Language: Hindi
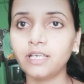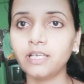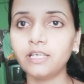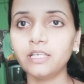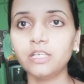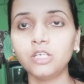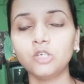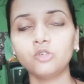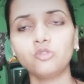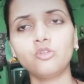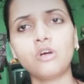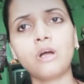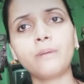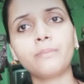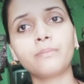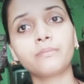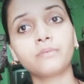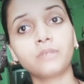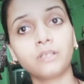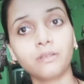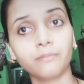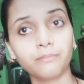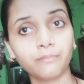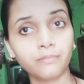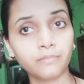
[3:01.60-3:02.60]
है वो आप
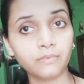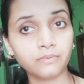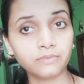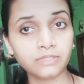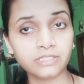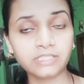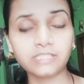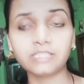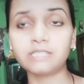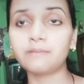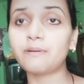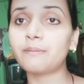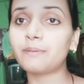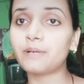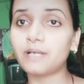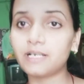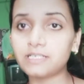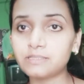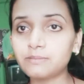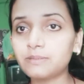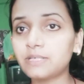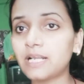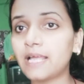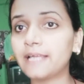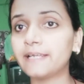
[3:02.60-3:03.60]
जैसे कि जब आपके
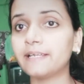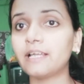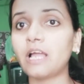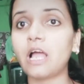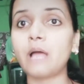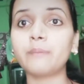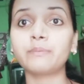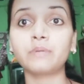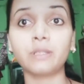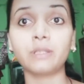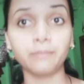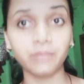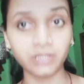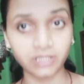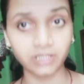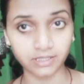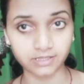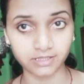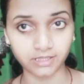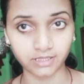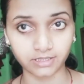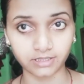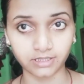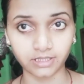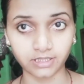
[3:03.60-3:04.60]
हस्बैंड आएंगे आप तब भी कर
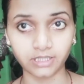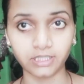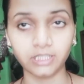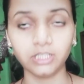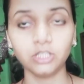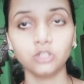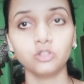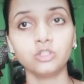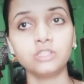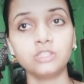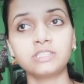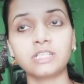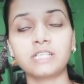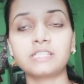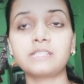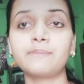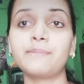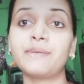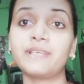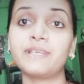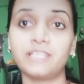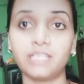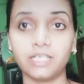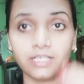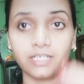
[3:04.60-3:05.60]
सकते हैं तो इस तरह से
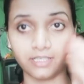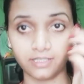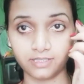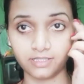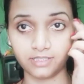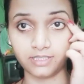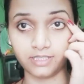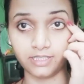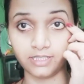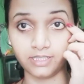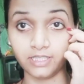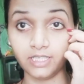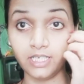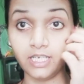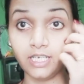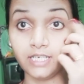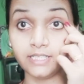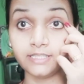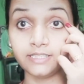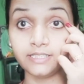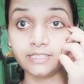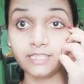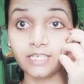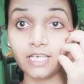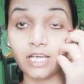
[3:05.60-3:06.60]
मैं किया करती थी
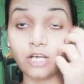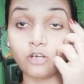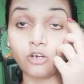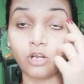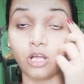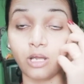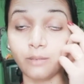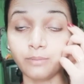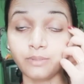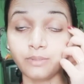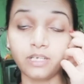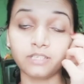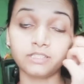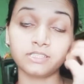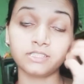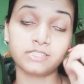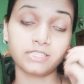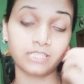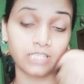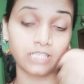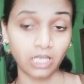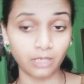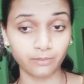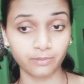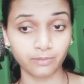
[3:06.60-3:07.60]
ठीक है और अब का जैसे
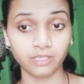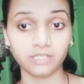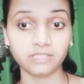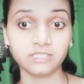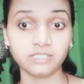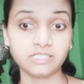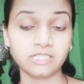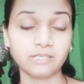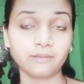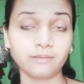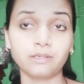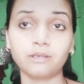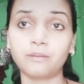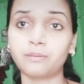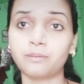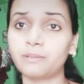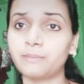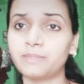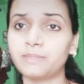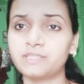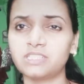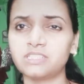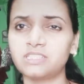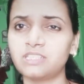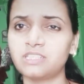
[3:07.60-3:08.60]
कि अब है जैसे आप, आपका
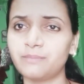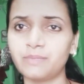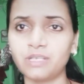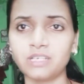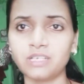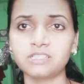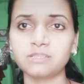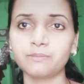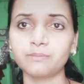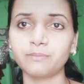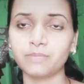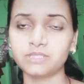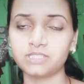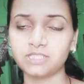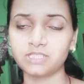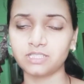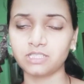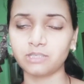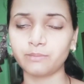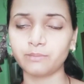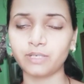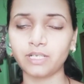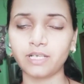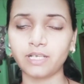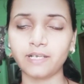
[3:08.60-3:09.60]
बच्चे जैसे मेरे बच्चे
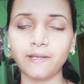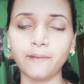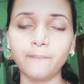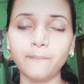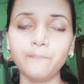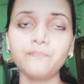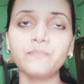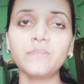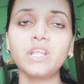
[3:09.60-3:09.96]
इतना बड़ा है